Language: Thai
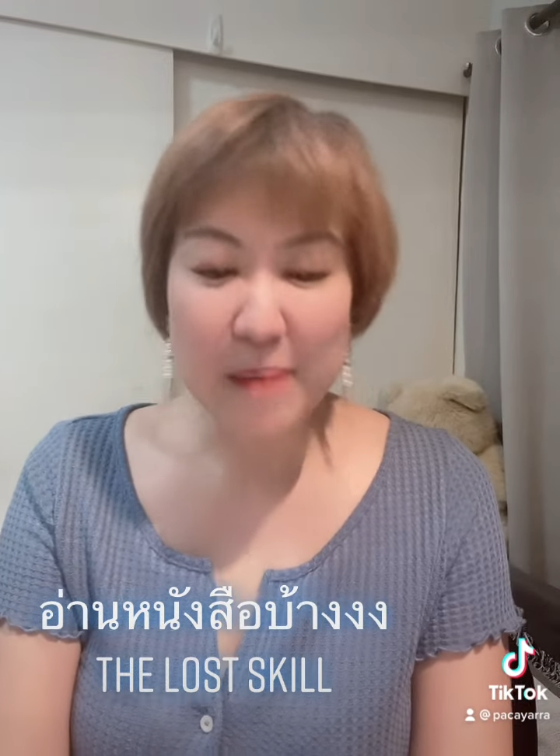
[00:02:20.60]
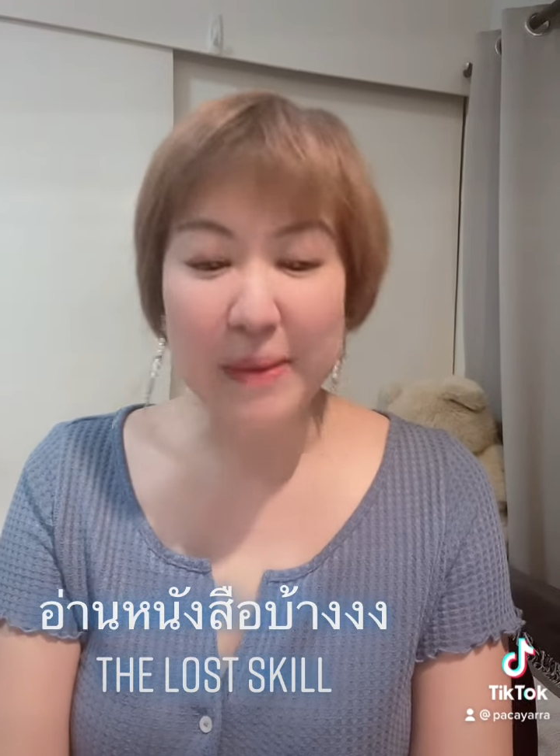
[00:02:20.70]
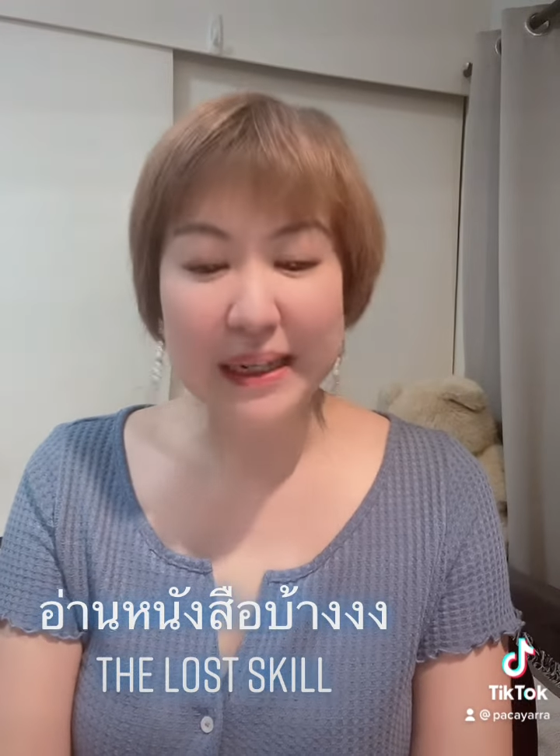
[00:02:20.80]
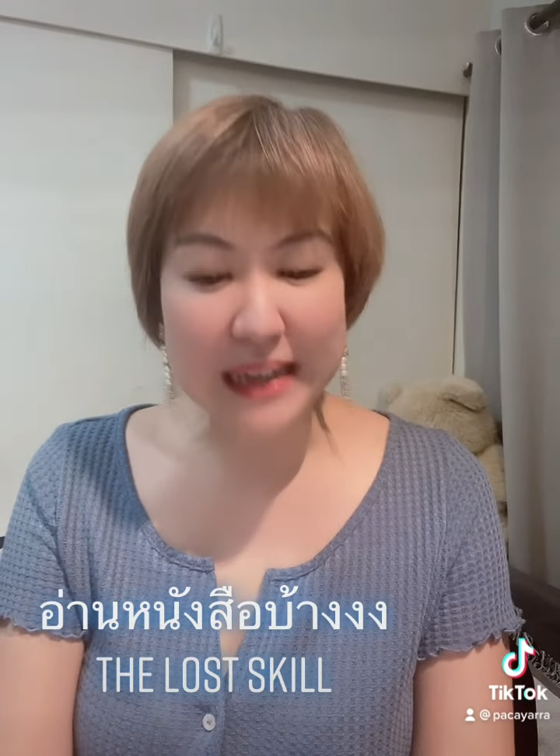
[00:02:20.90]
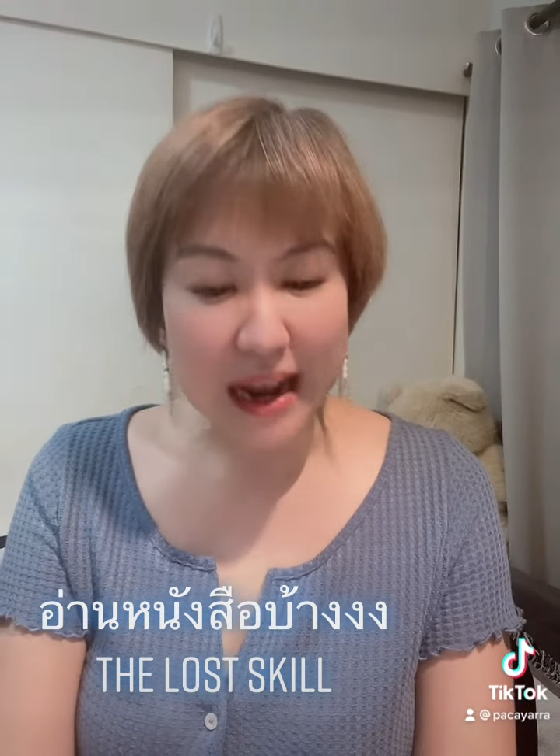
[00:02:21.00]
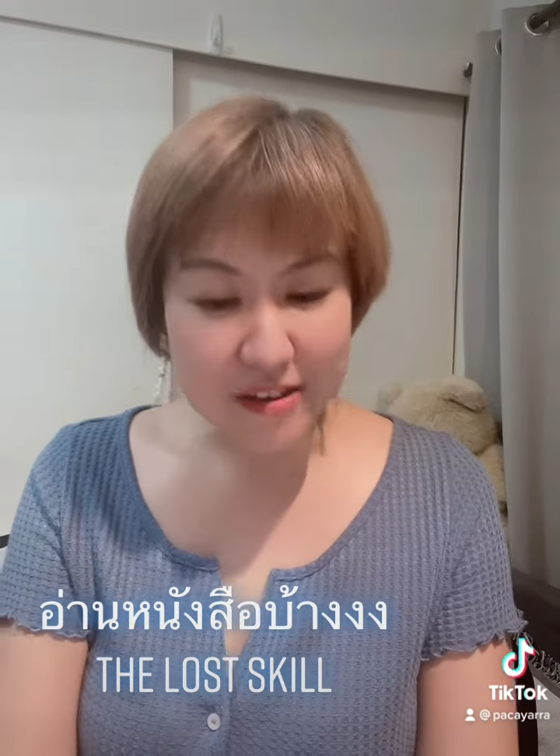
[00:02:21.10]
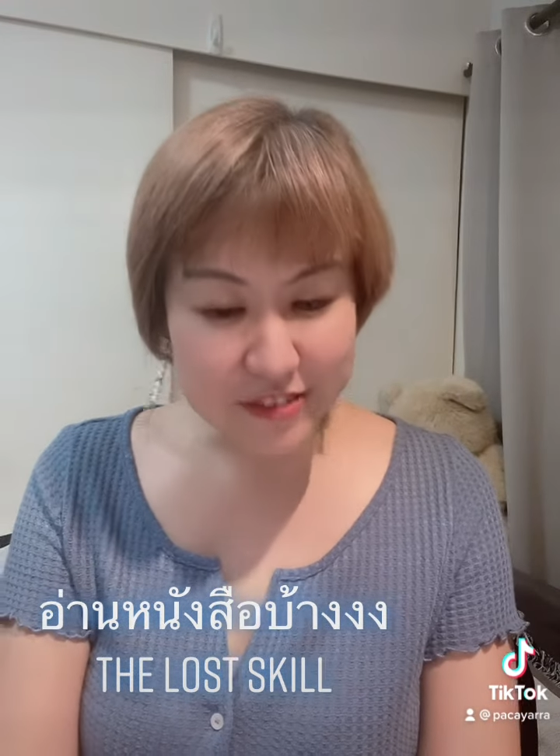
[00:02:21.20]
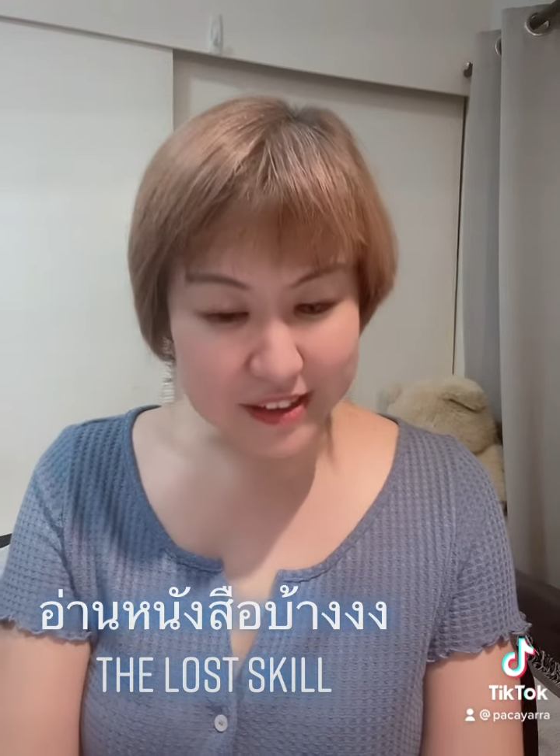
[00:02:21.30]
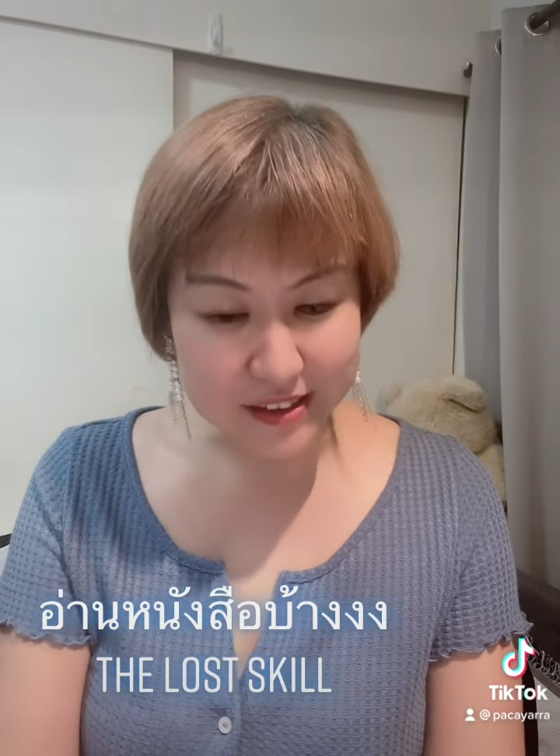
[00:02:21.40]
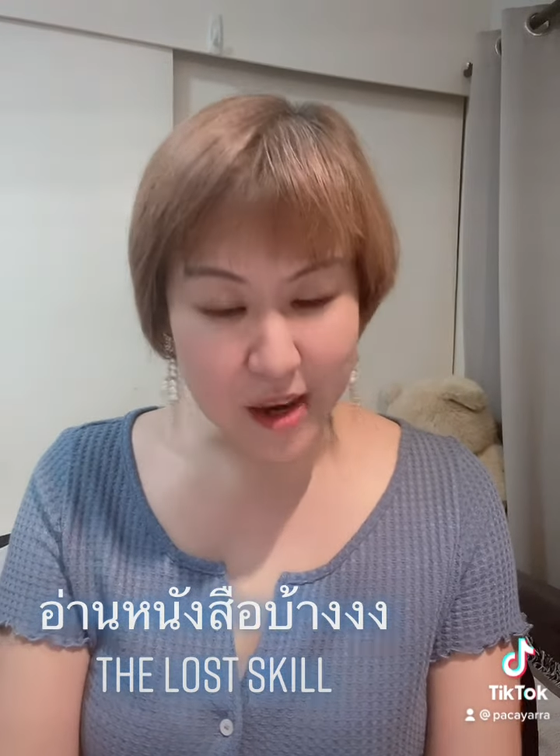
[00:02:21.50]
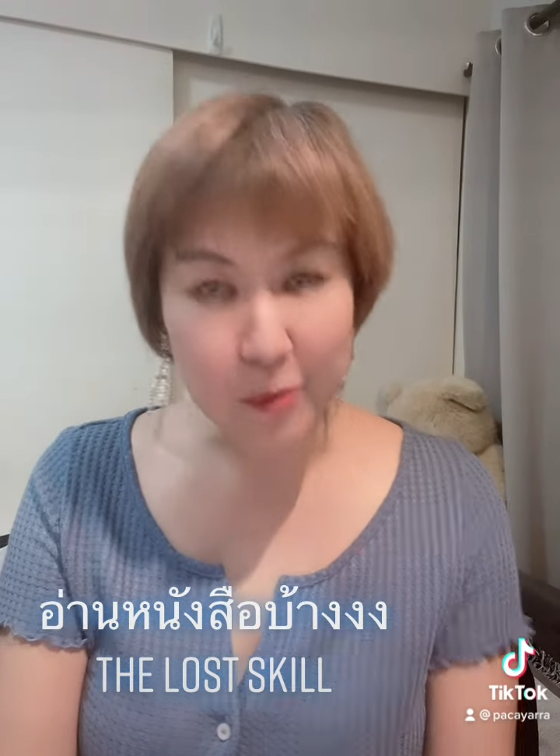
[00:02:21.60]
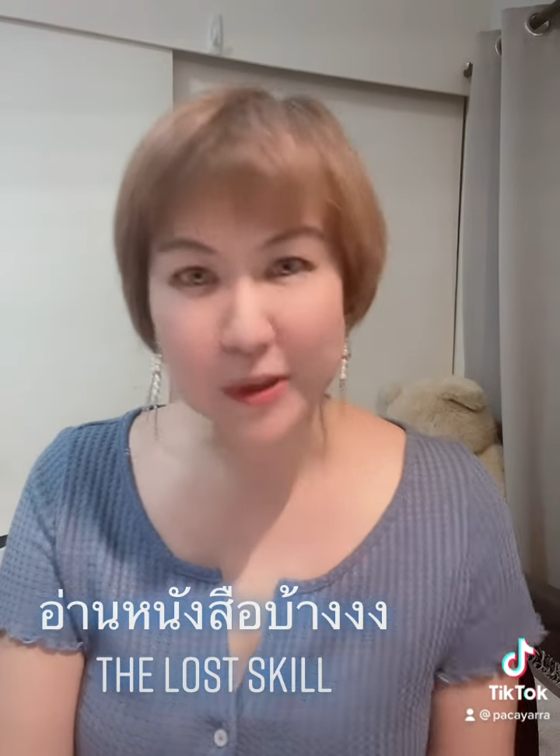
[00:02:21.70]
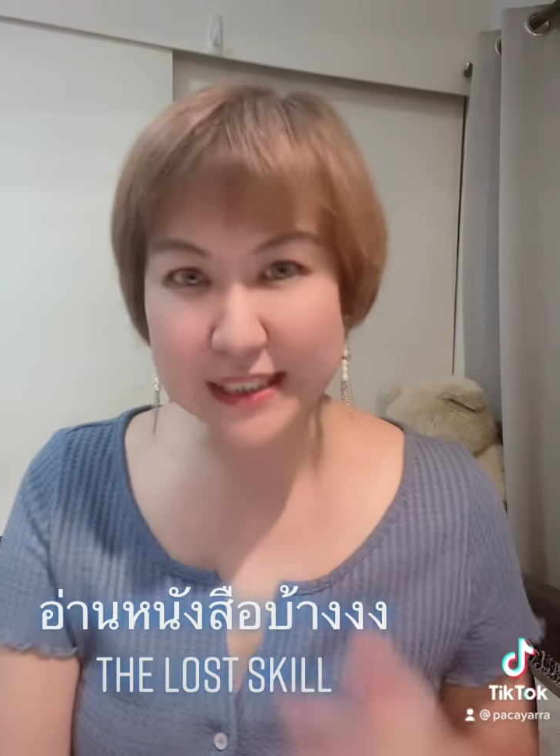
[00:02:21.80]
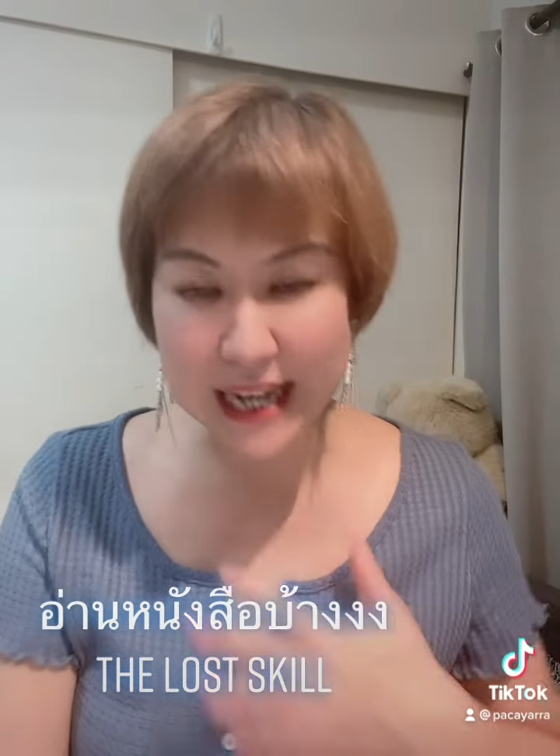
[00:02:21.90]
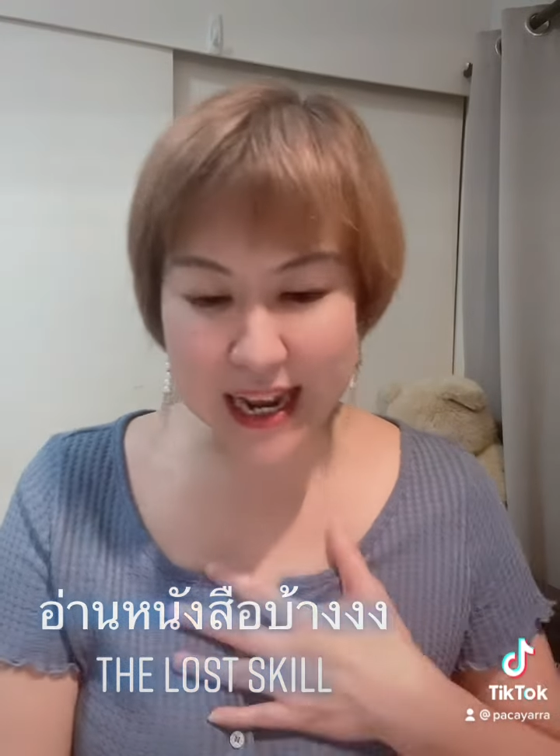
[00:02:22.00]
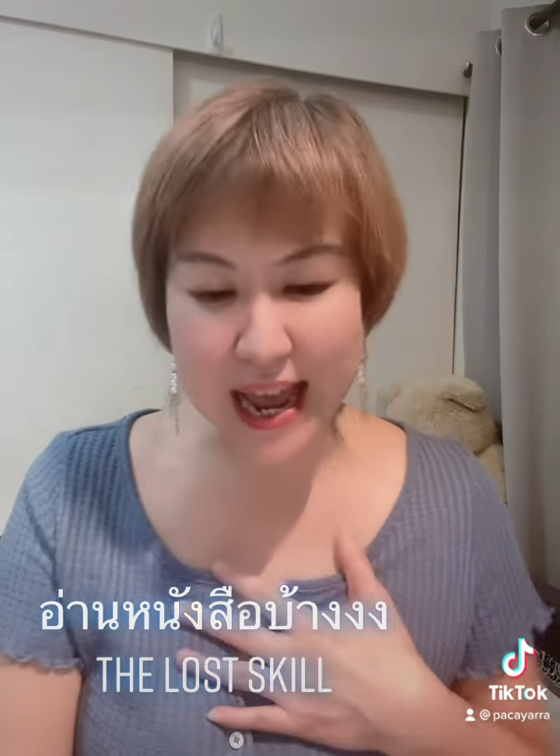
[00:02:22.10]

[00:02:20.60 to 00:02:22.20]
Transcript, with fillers: เป็นการฝึกน้อมหัวใจ